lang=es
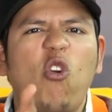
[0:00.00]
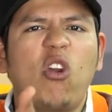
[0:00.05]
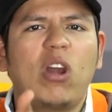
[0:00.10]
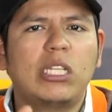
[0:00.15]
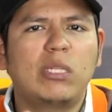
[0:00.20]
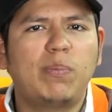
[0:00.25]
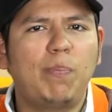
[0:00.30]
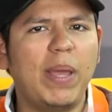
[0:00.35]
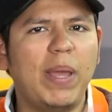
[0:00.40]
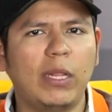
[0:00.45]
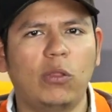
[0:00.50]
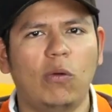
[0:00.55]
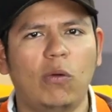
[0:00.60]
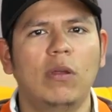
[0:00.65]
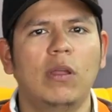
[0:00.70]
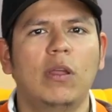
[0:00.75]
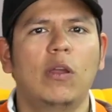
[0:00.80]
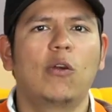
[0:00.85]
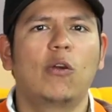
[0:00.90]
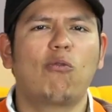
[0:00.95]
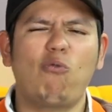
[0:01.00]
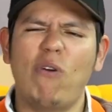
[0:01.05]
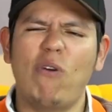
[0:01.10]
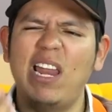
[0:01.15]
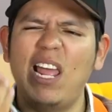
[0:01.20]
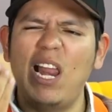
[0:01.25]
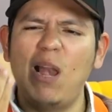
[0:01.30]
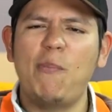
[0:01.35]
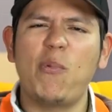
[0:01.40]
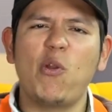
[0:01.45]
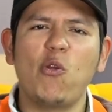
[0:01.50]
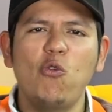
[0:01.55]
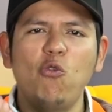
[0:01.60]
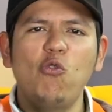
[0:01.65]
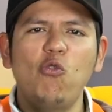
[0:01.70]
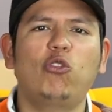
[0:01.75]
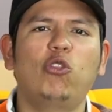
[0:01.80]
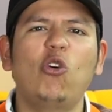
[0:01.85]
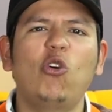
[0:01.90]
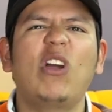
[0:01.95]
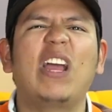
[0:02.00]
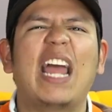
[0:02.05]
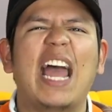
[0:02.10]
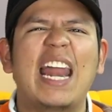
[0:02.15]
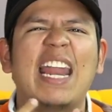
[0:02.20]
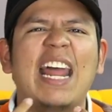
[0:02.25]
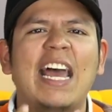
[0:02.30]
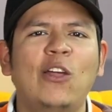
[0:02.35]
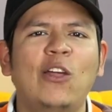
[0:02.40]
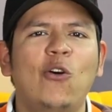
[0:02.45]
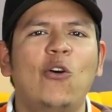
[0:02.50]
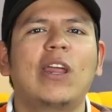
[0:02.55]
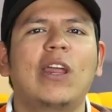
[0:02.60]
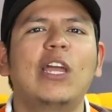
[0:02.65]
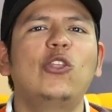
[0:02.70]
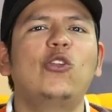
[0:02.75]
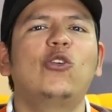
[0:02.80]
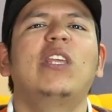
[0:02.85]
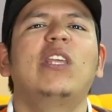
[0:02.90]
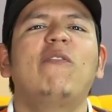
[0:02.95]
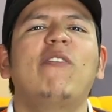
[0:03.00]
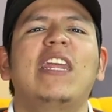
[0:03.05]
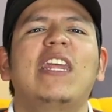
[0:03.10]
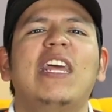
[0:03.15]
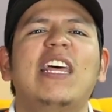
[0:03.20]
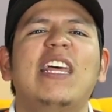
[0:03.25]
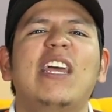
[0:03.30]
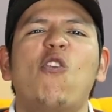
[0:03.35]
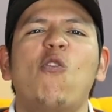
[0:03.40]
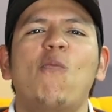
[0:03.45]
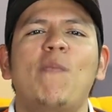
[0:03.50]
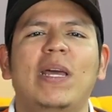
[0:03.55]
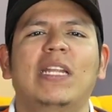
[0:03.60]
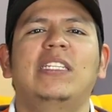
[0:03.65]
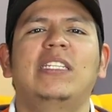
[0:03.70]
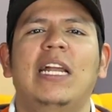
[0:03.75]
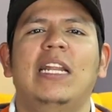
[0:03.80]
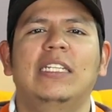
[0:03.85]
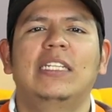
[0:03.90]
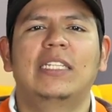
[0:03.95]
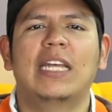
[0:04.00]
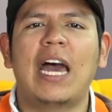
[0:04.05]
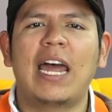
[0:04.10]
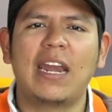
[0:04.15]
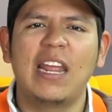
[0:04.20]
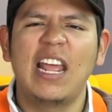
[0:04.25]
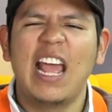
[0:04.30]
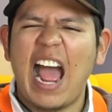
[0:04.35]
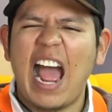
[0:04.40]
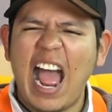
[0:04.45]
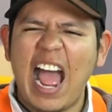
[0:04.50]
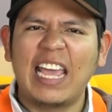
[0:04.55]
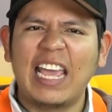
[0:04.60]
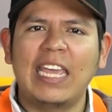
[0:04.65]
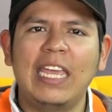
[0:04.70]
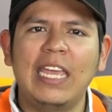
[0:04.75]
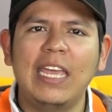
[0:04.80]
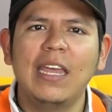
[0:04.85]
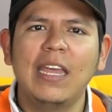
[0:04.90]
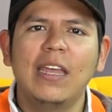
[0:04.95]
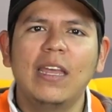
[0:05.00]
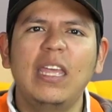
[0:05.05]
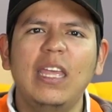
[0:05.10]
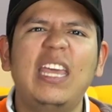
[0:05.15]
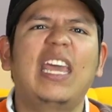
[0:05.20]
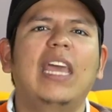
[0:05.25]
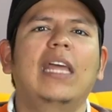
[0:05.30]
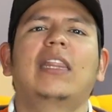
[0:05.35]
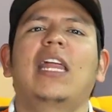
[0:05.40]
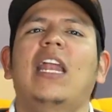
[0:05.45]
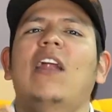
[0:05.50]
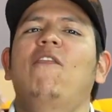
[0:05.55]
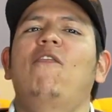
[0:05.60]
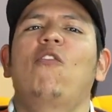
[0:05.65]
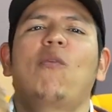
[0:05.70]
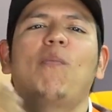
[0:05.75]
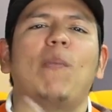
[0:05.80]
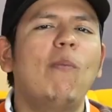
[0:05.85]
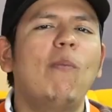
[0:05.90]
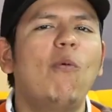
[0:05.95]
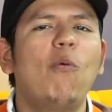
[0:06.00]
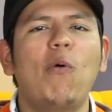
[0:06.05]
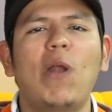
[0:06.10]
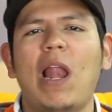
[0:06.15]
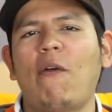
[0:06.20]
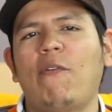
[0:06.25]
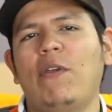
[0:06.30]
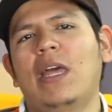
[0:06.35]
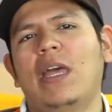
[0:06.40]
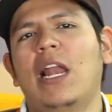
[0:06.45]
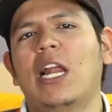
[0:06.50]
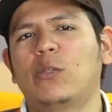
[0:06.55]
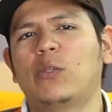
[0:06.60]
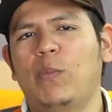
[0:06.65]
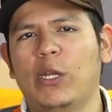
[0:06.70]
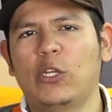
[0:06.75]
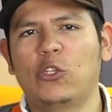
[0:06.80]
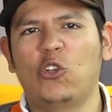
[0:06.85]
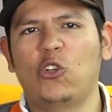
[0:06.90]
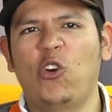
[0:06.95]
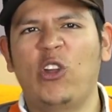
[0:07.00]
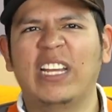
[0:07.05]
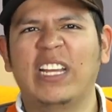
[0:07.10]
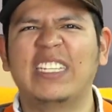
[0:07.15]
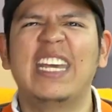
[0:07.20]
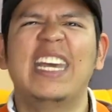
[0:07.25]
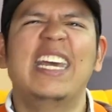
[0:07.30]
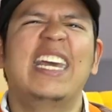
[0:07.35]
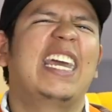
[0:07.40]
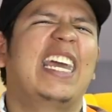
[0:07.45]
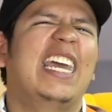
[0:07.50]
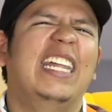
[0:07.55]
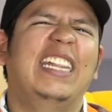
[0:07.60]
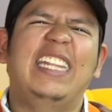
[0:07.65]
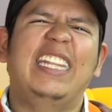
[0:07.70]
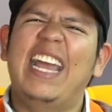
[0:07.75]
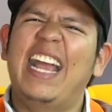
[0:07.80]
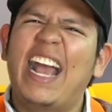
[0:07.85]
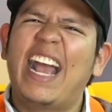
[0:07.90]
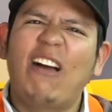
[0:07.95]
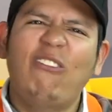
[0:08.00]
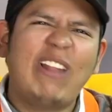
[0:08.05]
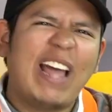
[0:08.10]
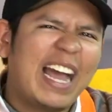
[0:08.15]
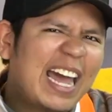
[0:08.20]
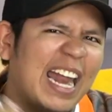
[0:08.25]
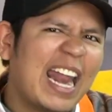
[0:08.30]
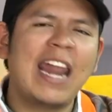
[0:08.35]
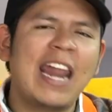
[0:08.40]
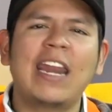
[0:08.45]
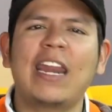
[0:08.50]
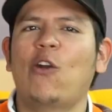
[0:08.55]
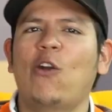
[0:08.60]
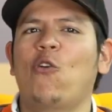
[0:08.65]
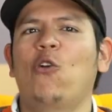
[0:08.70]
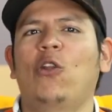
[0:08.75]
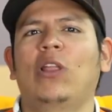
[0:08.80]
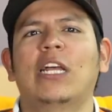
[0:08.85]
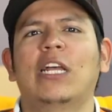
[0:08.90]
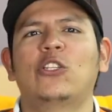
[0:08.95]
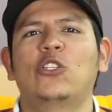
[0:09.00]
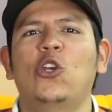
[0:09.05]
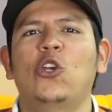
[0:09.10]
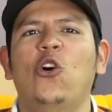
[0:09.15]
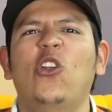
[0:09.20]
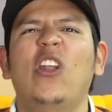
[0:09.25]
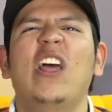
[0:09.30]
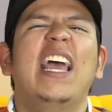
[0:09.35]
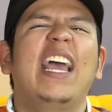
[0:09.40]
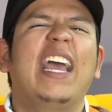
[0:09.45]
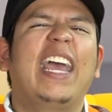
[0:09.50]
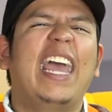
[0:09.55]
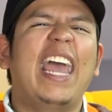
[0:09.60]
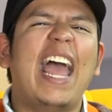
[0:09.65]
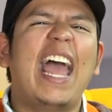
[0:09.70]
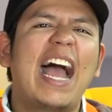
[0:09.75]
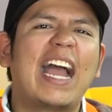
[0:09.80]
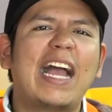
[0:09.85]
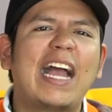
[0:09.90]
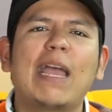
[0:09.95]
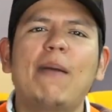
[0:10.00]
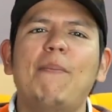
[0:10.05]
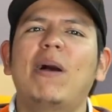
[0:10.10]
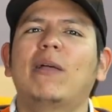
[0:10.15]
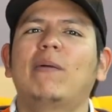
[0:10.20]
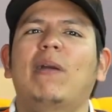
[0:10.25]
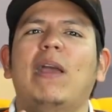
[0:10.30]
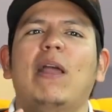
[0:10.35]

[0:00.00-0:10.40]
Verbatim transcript: con respeto, cuál es el producto ganador que yo debería de comercializar aquí y que transformemos la vida de las personas, que tenga una gran recordación, que haga que,